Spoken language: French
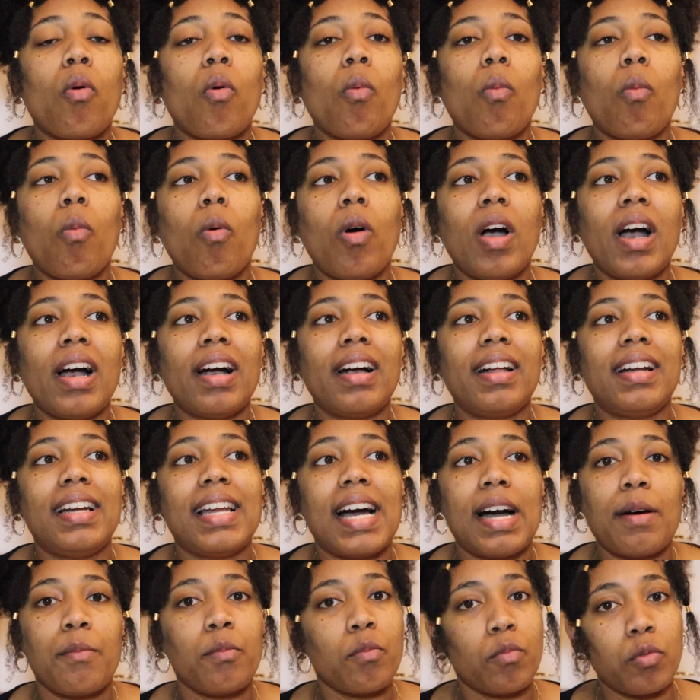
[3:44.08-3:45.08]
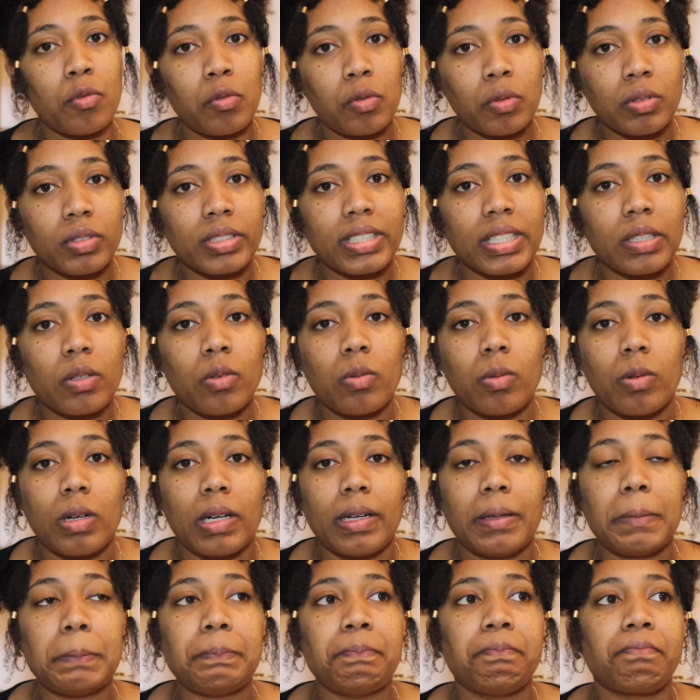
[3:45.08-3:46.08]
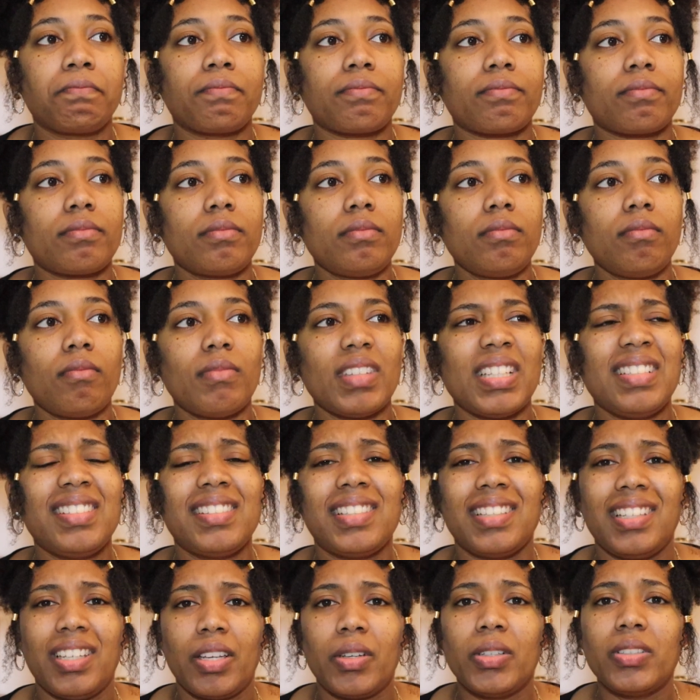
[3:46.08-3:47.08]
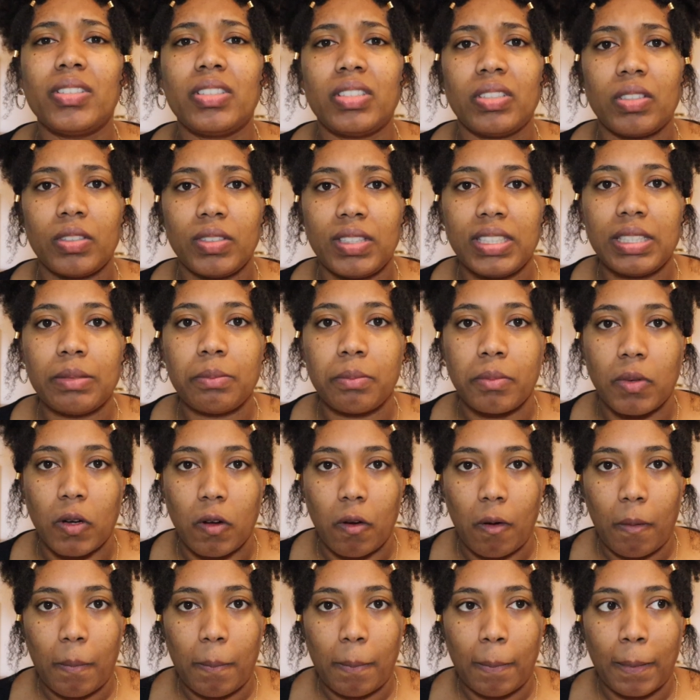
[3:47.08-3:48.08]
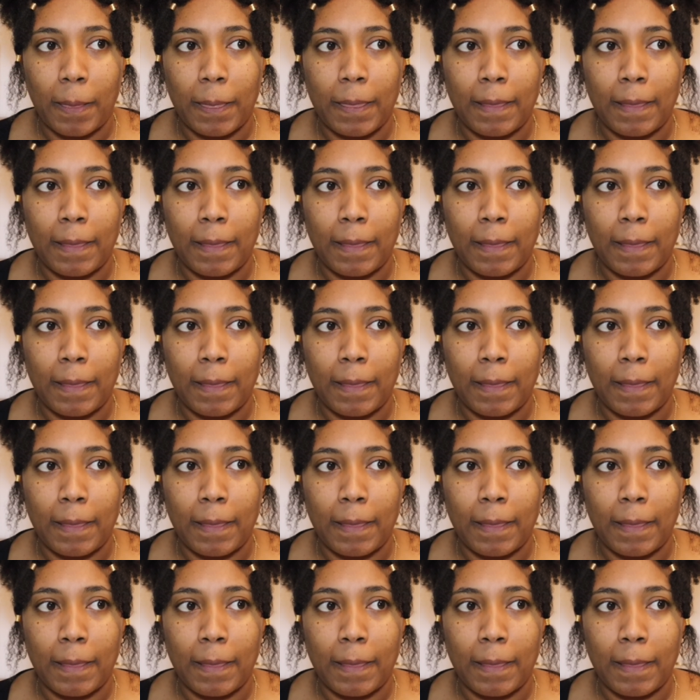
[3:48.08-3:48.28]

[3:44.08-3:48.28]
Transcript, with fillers: Pour moi, l'amour, c'est quoi C'est un sentiment.